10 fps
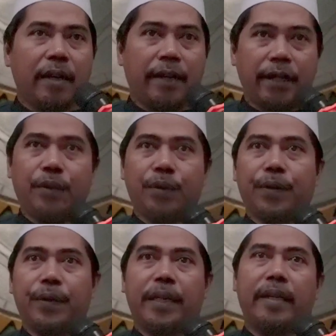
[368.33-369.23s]

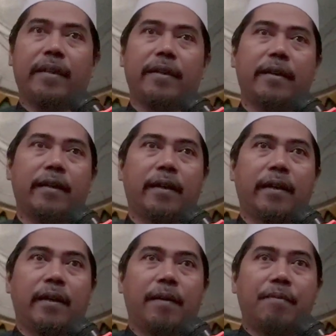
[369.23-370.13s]
Diturunin.
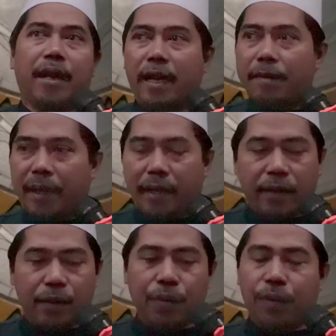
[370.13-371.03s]

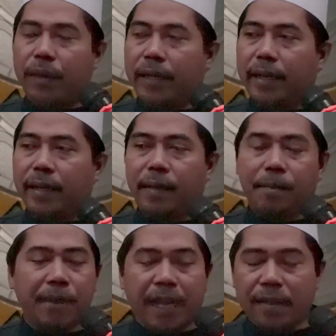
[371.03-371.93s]
Bagaimana turunnya?
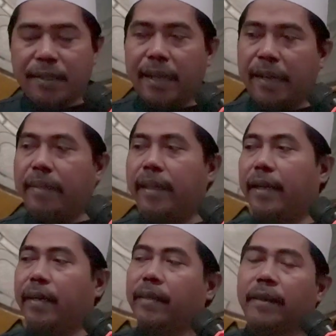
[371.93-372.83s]
Biasa
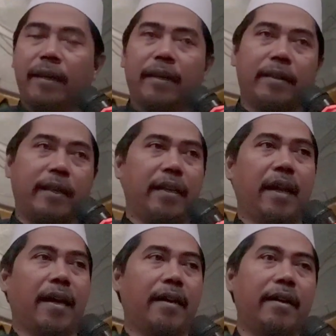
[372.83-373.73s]
aja.
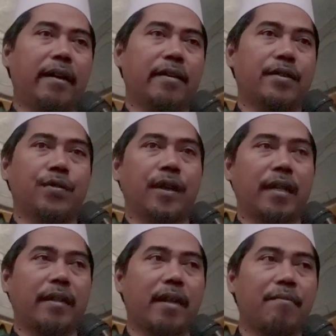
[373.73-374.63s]
Tidak ada
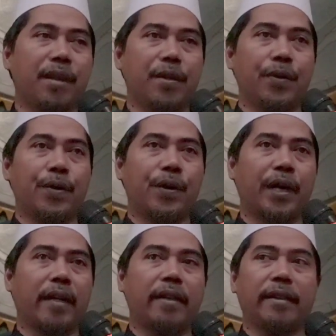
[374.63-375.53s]
kesunatan
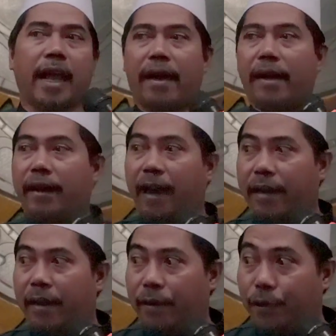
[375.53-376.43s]
menurunkan tangan
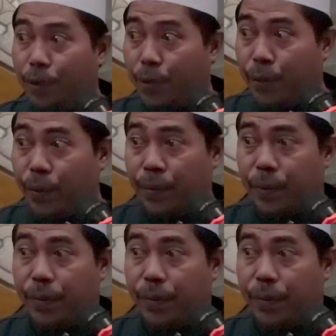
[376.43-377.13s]
kanan dulu